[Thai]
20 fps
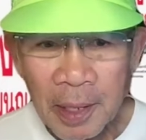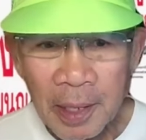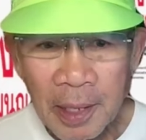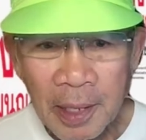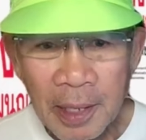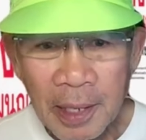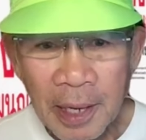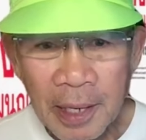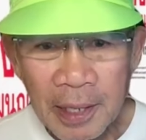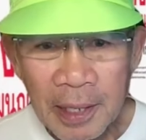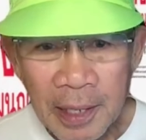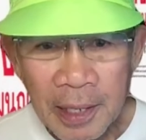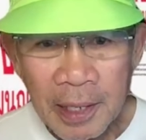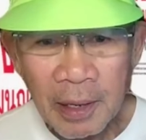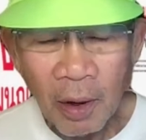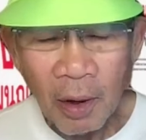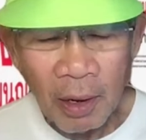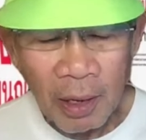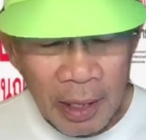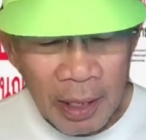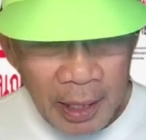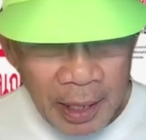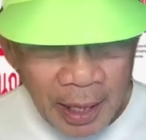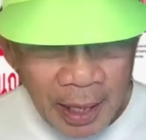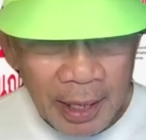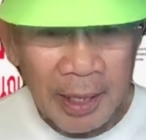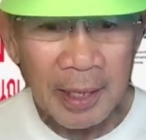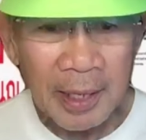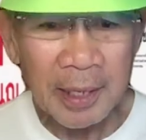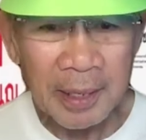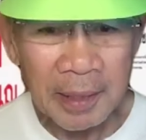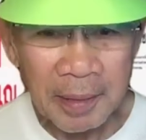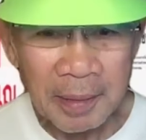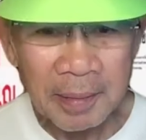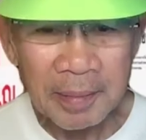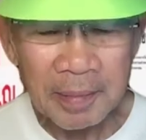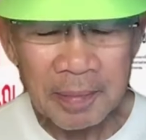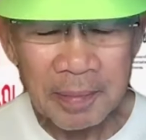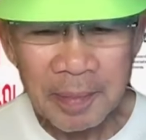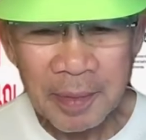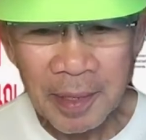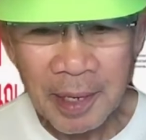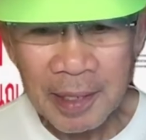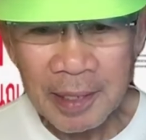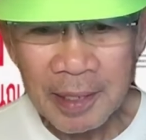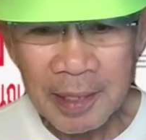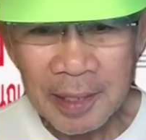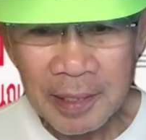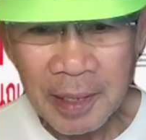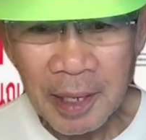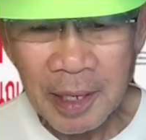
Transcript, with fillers: คิดแอนคินออกเงินให้ รัฐ